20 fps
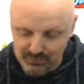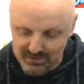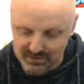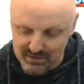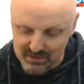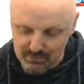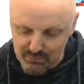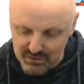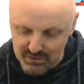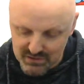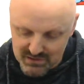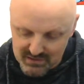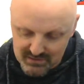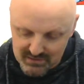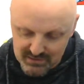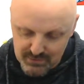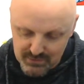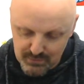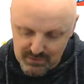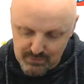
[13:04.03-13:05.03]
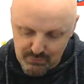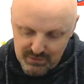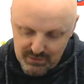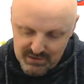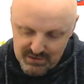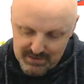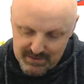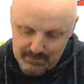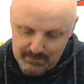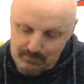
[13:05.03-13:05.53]
fait des boîtiers, des jolis
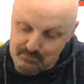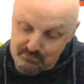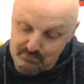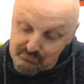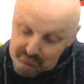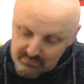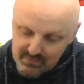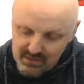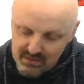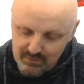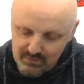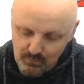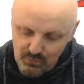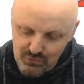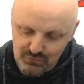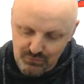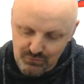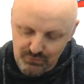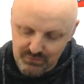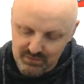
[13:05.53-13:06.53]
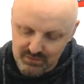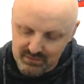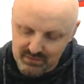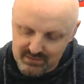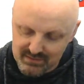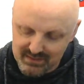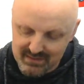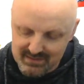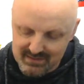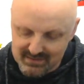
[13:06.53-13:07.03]
boîtiers. Moi, je trouve ça
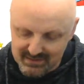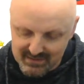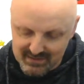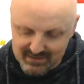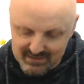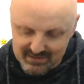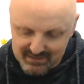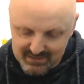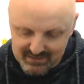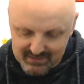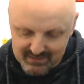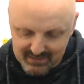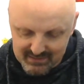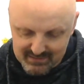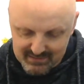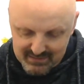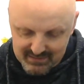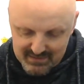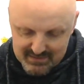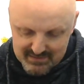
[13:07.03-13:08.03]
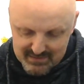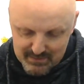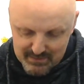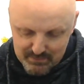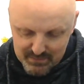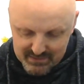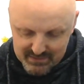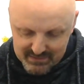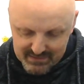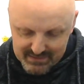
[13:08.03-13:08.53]
très, très, très, très, très
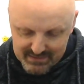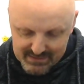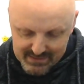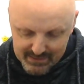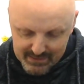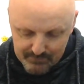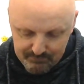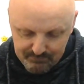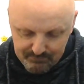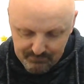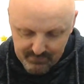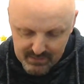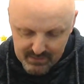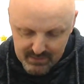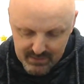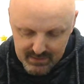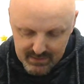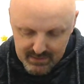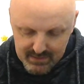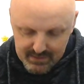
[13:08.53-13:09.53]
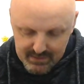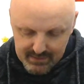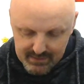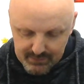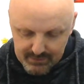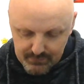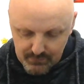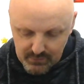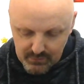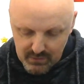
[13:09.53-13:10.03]
sympathique.
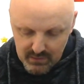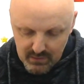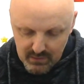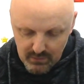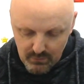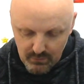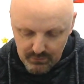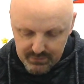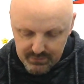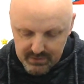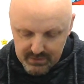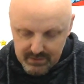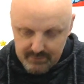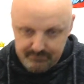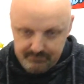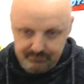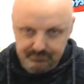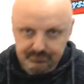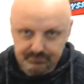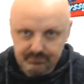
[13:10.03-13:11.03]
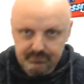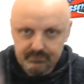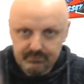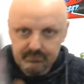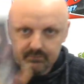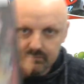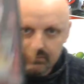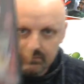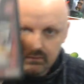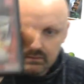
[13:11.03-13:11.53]
Et donc là, on a
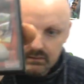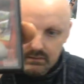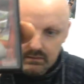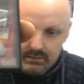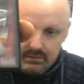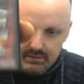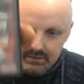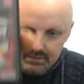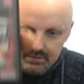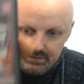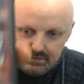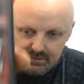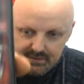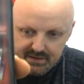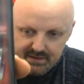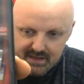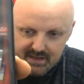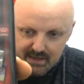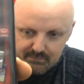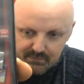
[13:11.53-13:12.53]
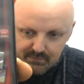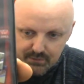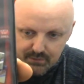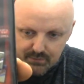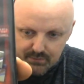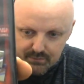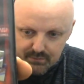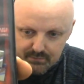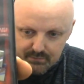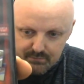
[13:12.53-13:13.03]

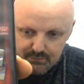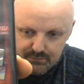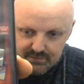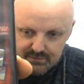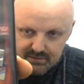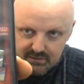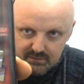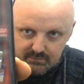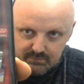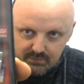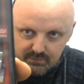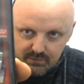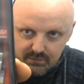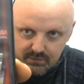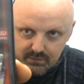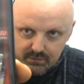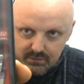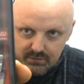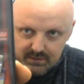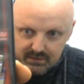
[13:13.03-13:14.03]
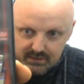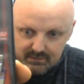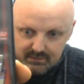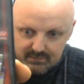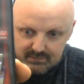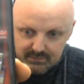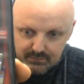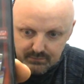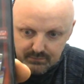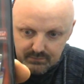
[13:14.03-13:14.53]
Nemco Museum
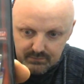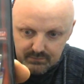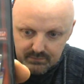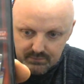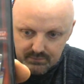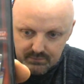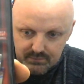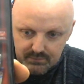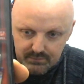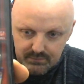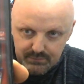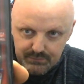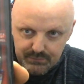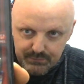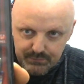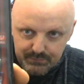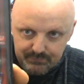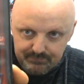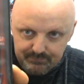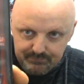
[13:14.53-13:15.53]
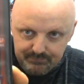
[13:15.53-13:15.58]
Collection 2